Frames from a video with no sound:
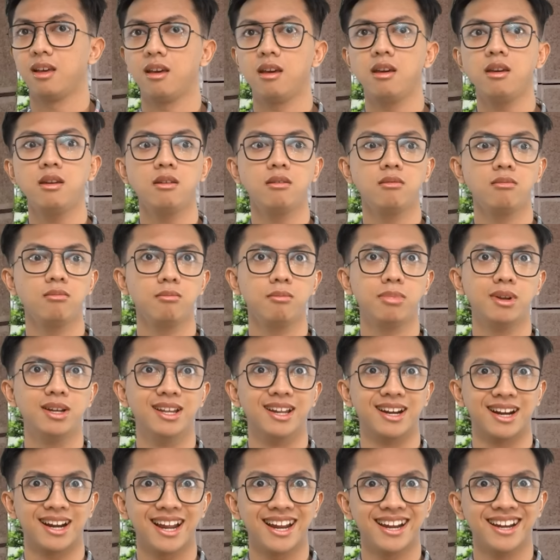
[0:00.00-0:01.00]
eh
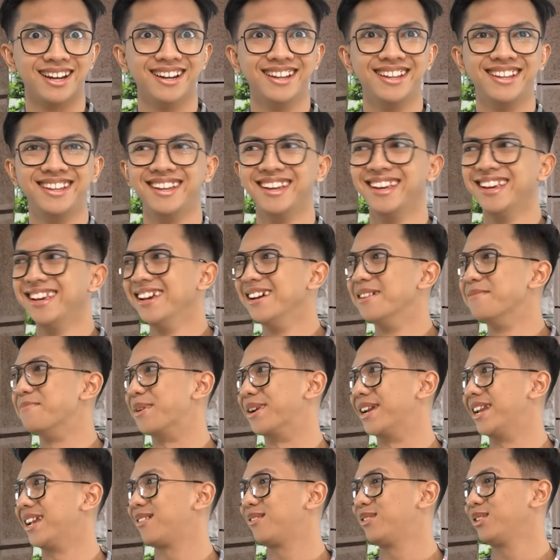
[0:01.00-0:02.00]
beneran
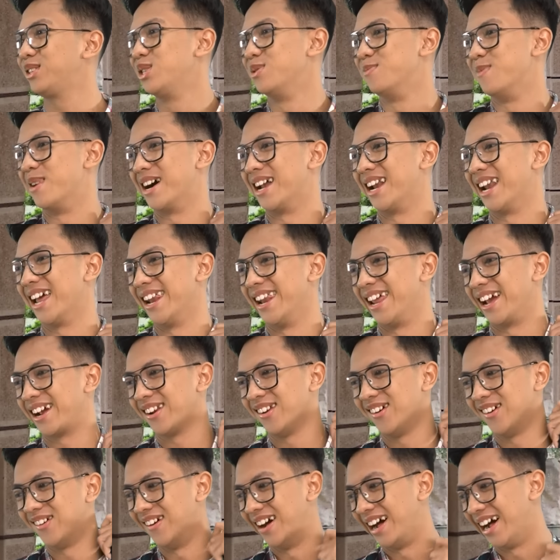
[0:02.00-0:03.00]
padahal aku cuma ngeledek
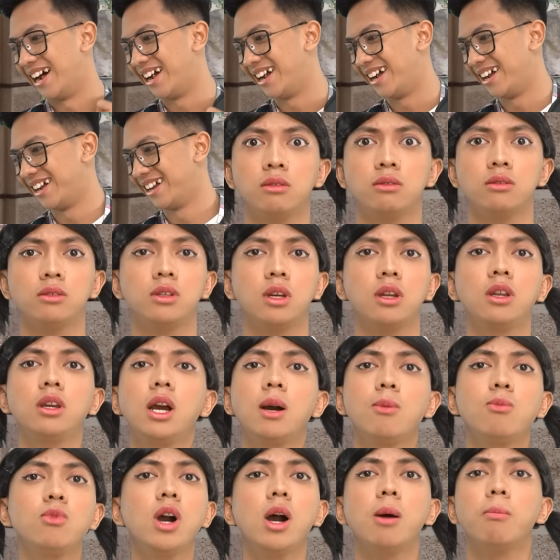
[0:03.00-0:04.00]
doang jadi
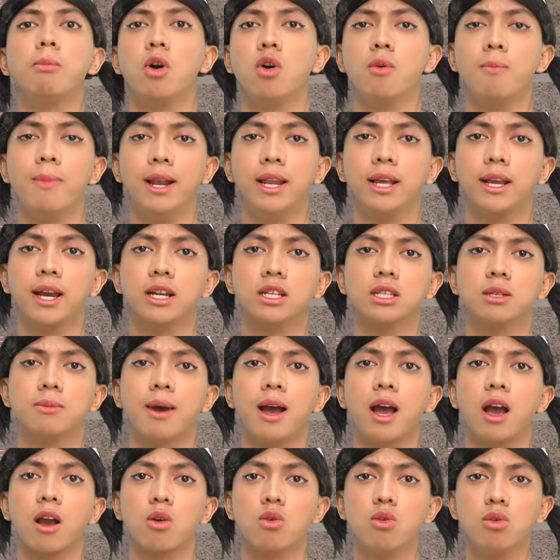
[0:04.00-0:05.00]
kamu nggak mau balikan
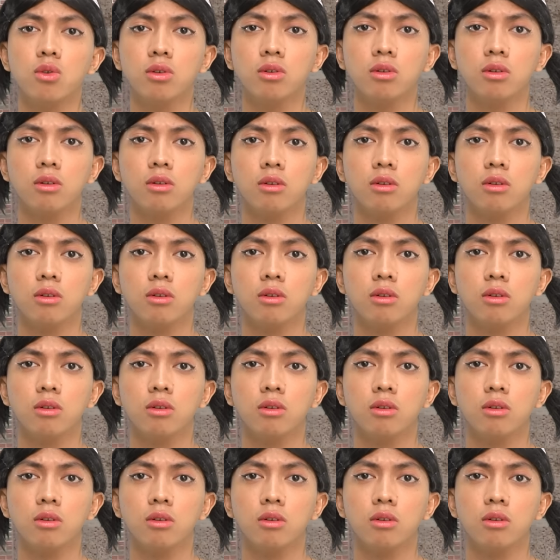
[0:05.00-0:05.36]
sama aku